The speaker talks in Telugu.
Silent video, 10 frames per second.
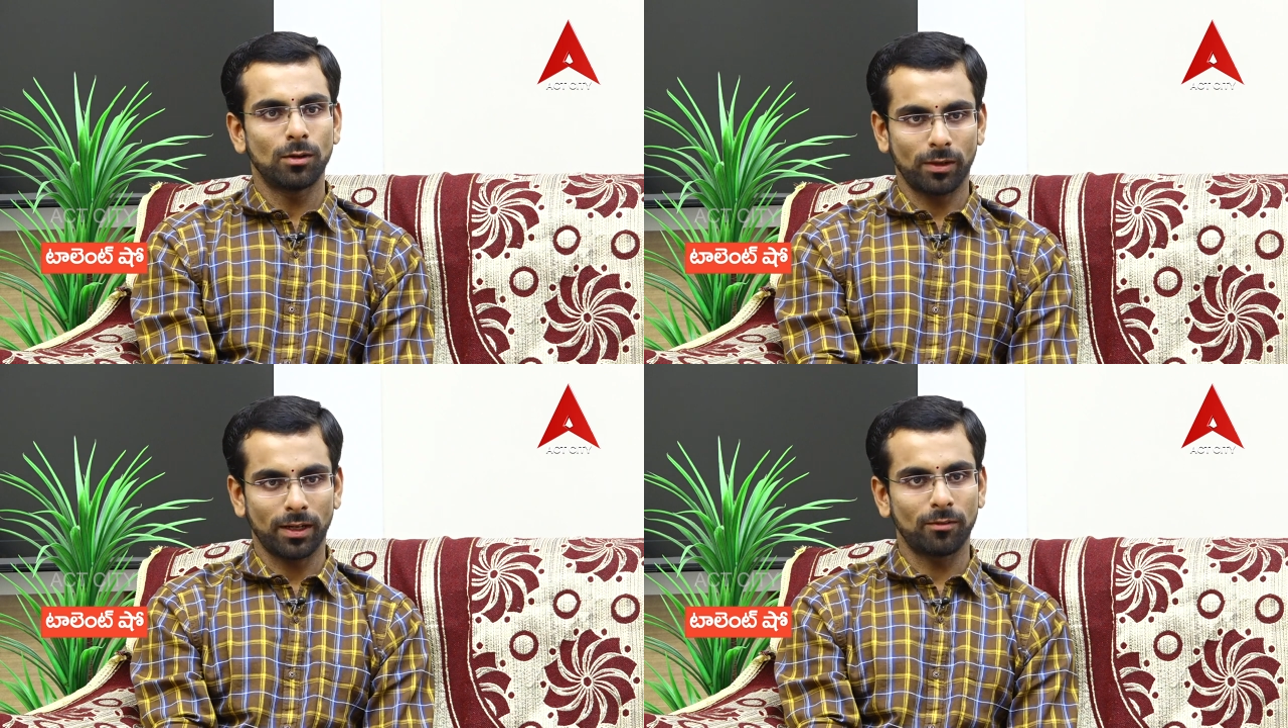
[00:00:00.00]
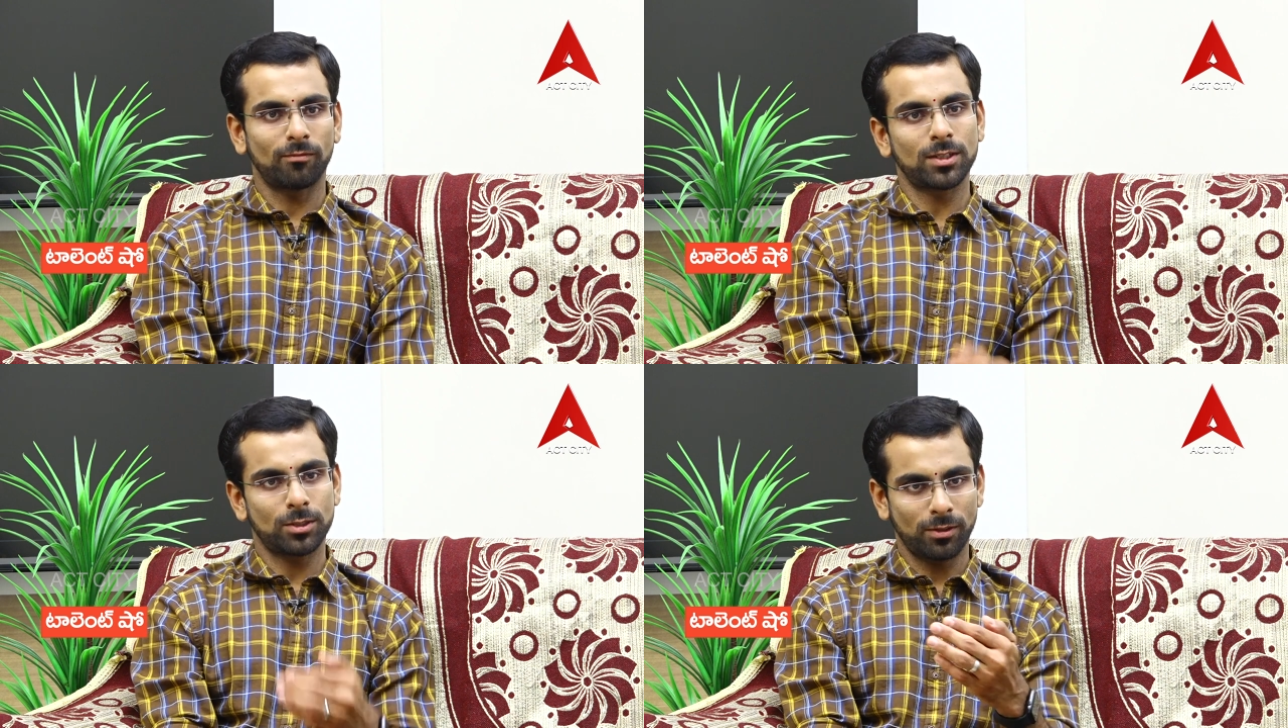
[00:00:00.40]
ఓకే
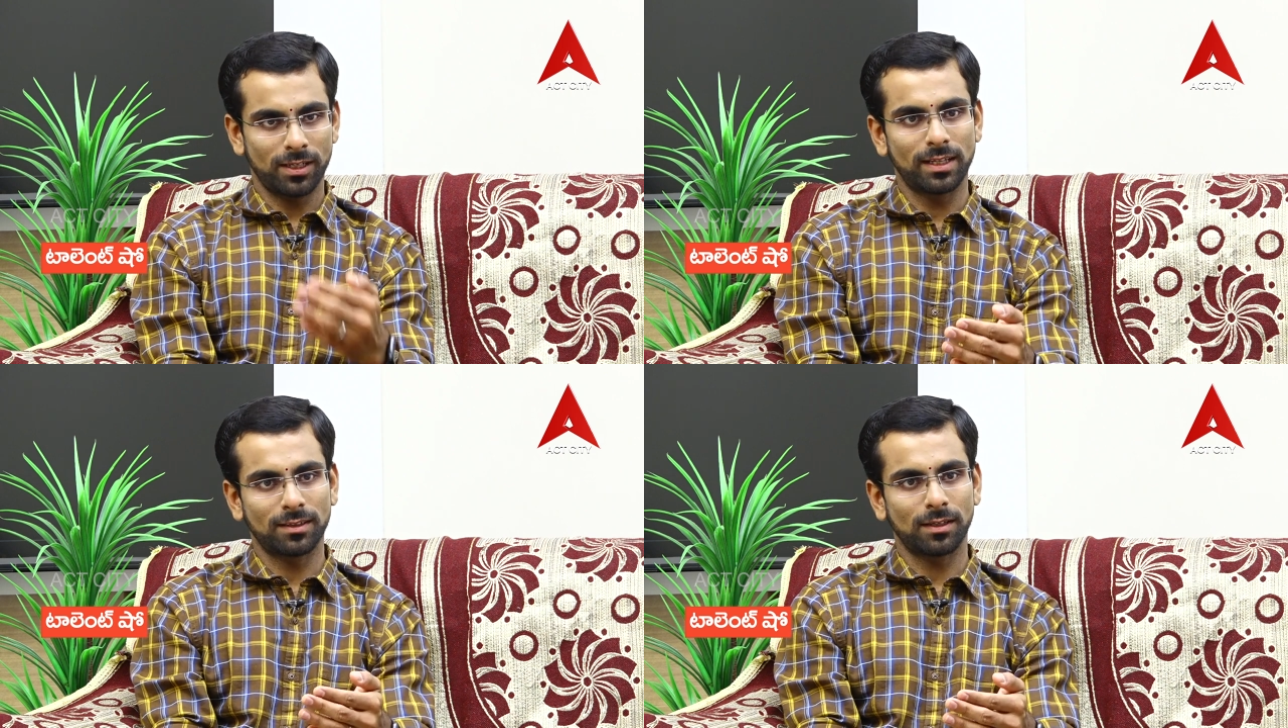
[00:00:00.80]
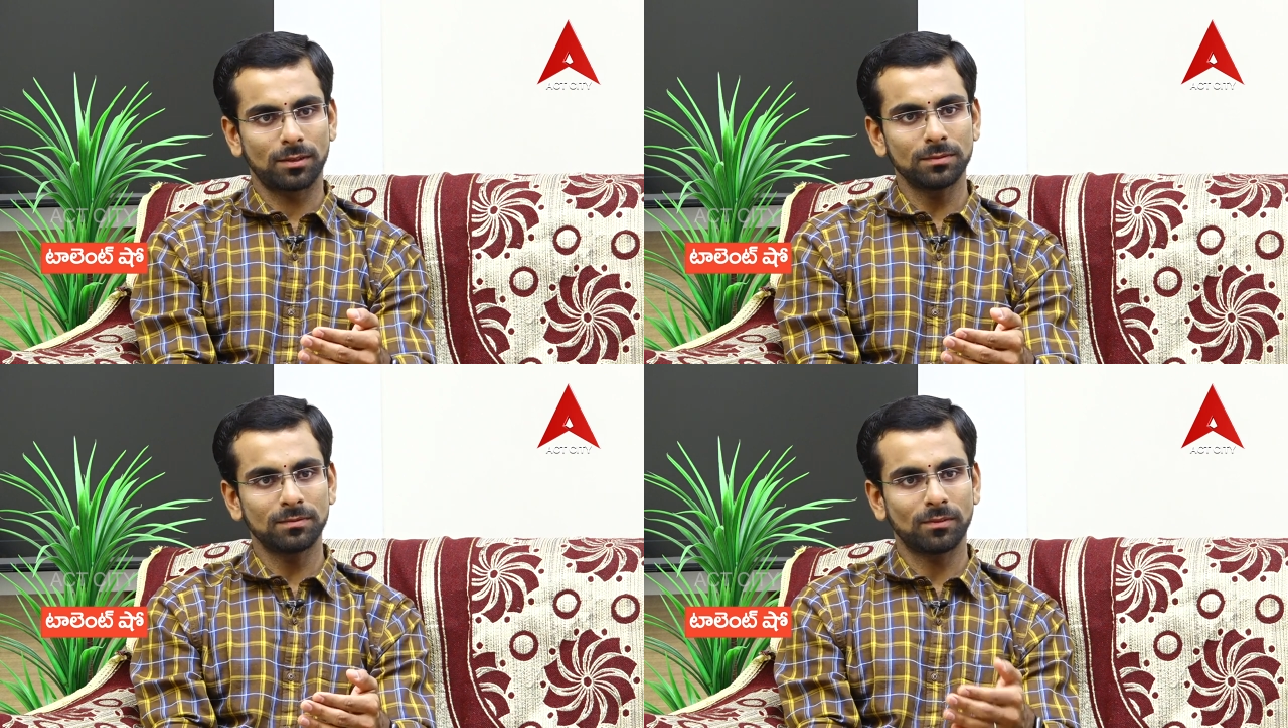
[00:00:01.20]
ఫస్ట్ ఒకరు
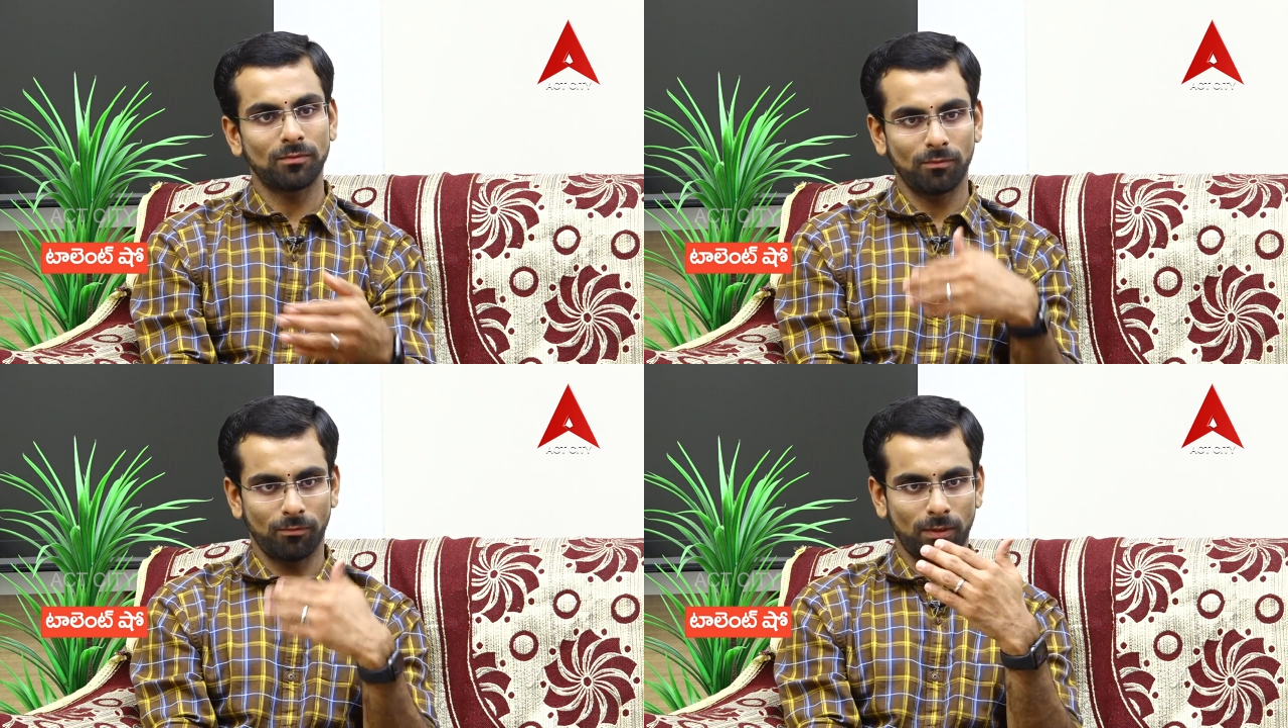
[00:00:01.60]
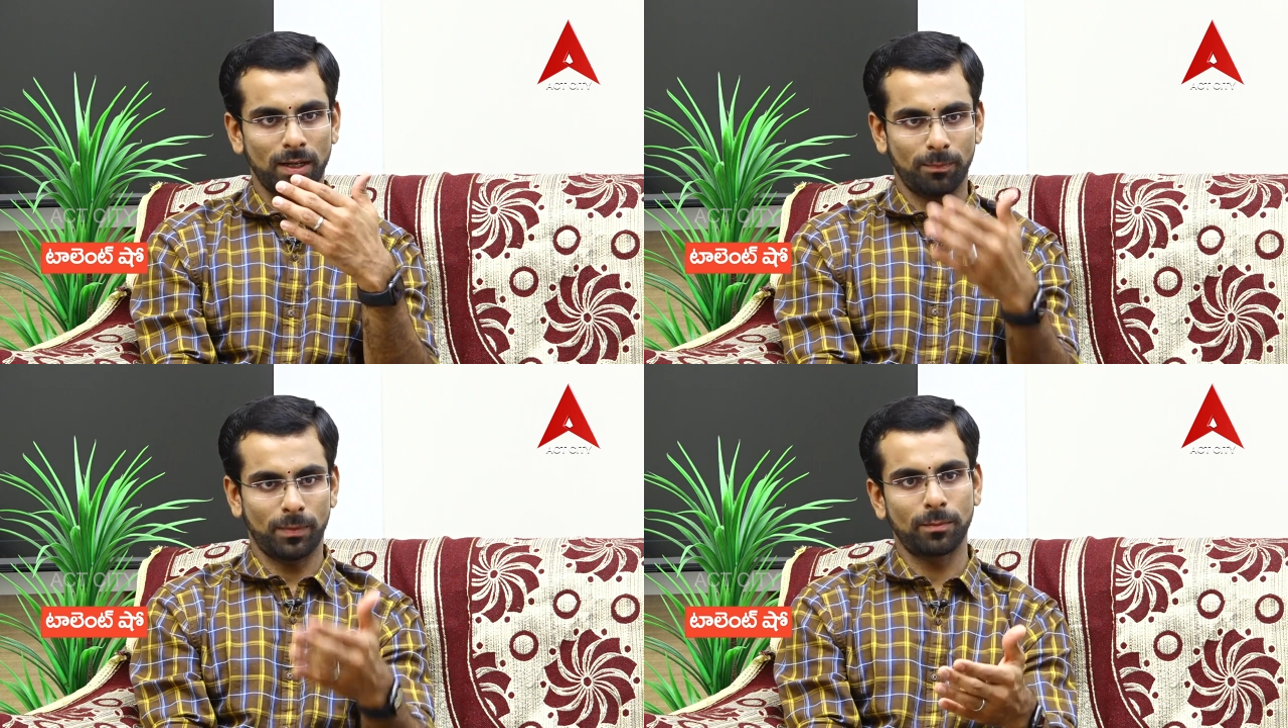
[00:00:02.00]
వెళ్తారు
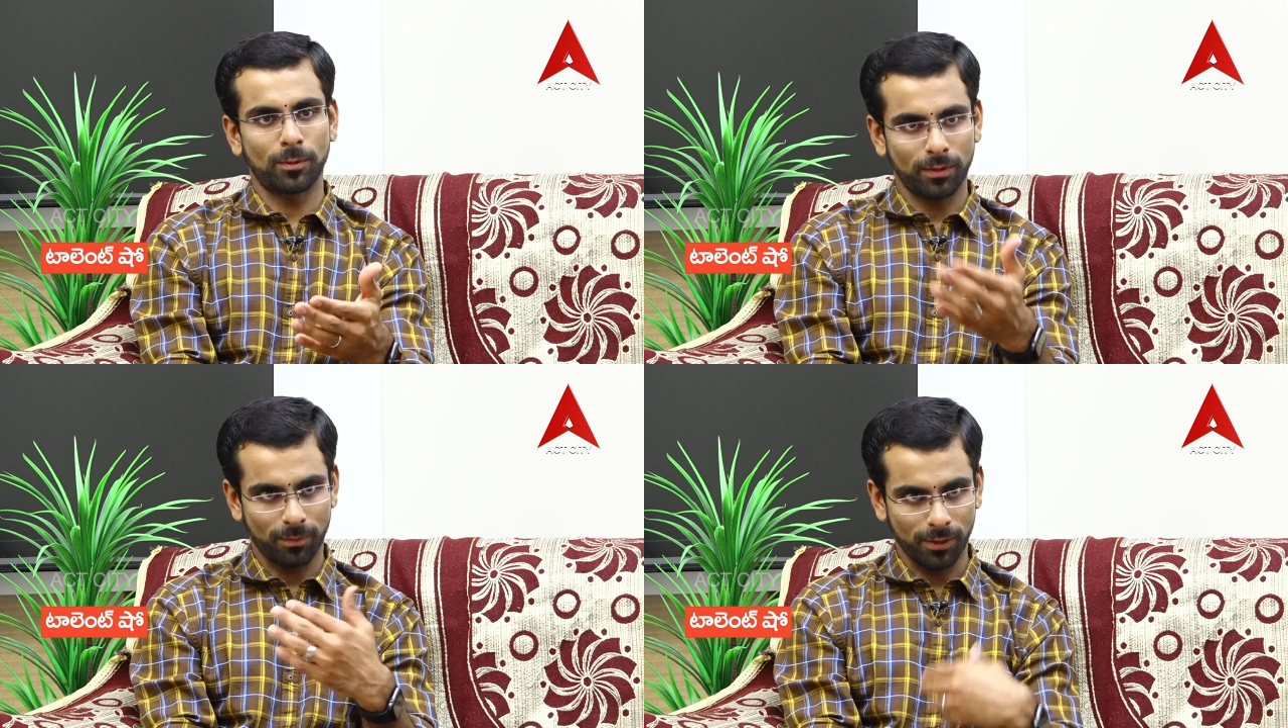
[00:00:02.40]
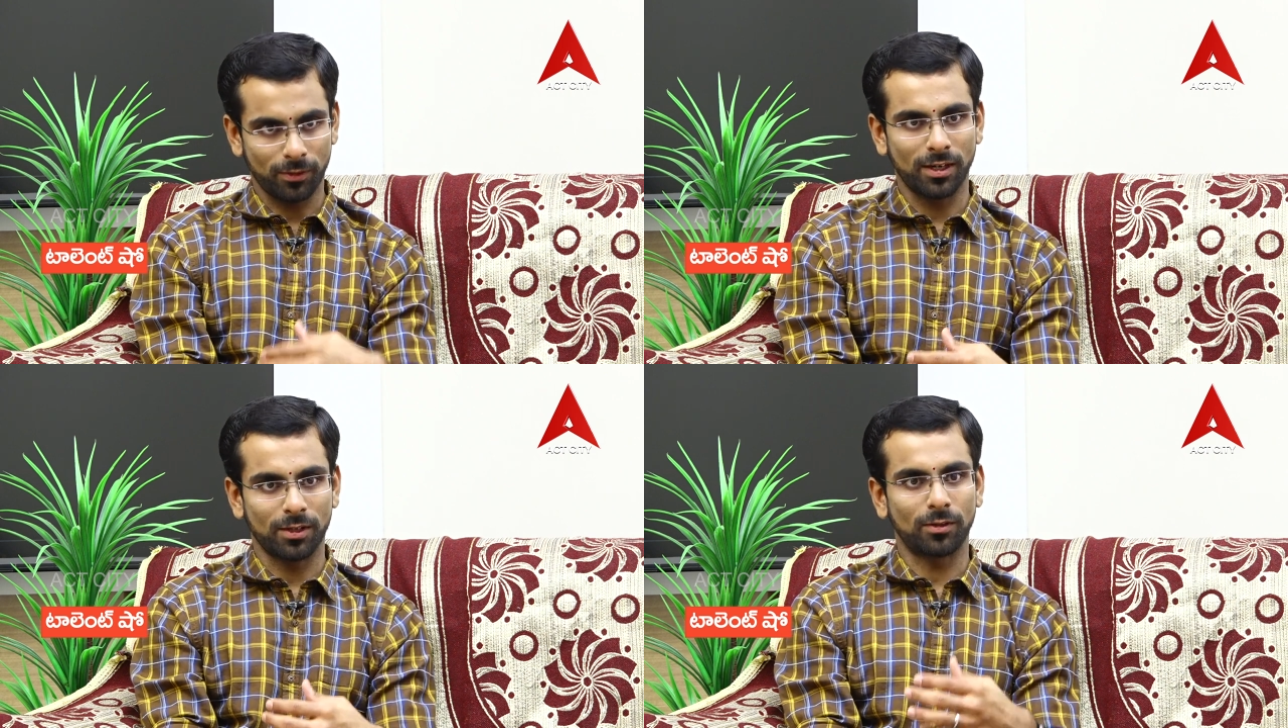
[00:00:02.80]
వాళ్ళు పడిపోకుండా
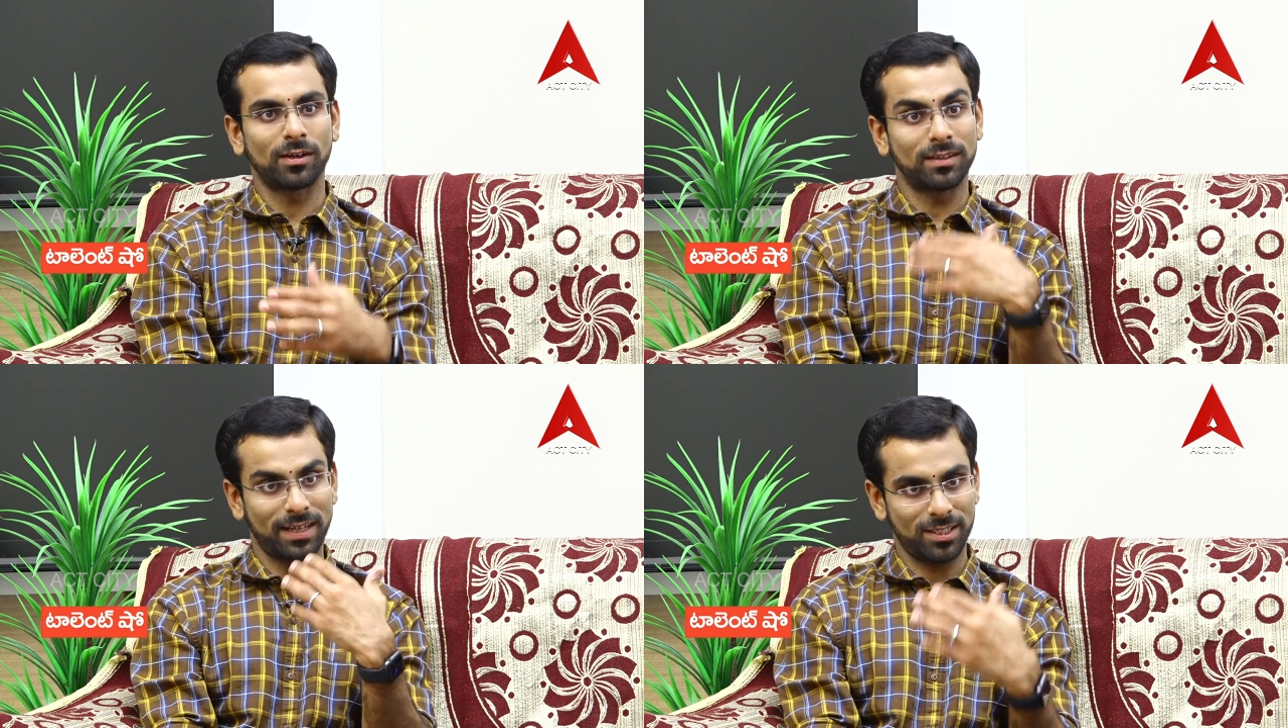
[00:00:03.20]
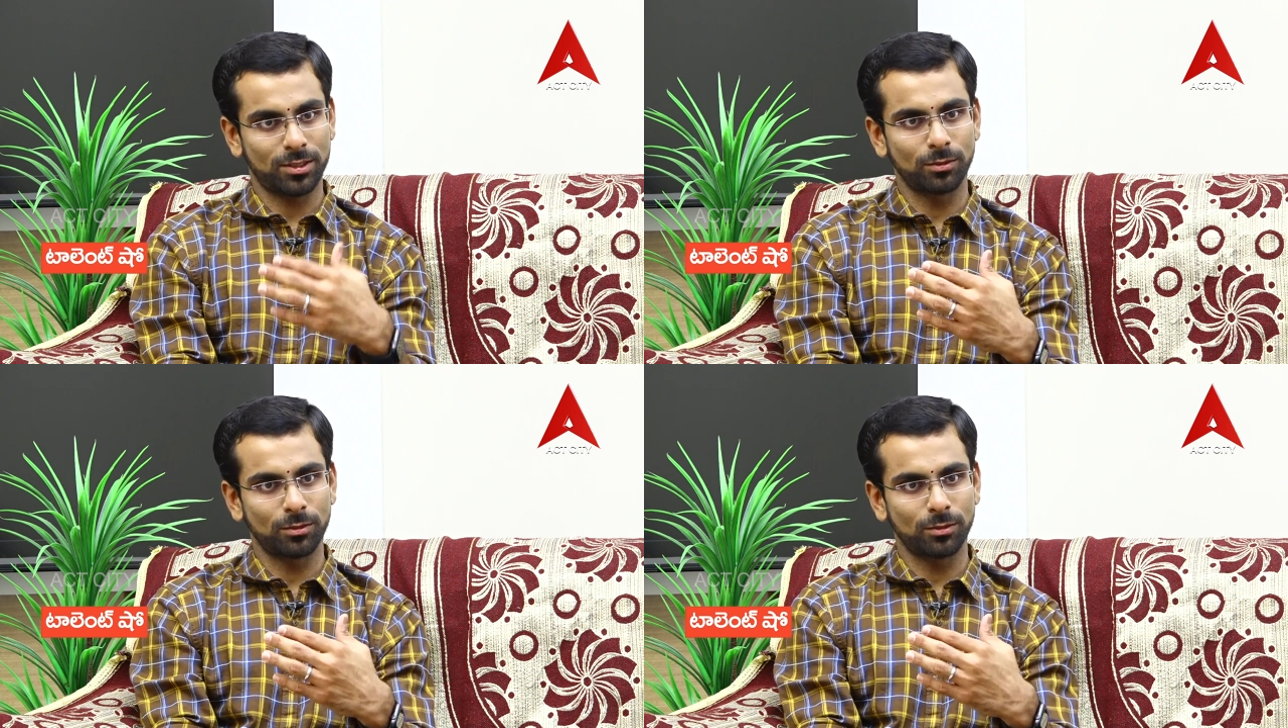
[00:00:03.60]
పట్టుకోవడానికి ఒకళ్ళు నెక్స్ట్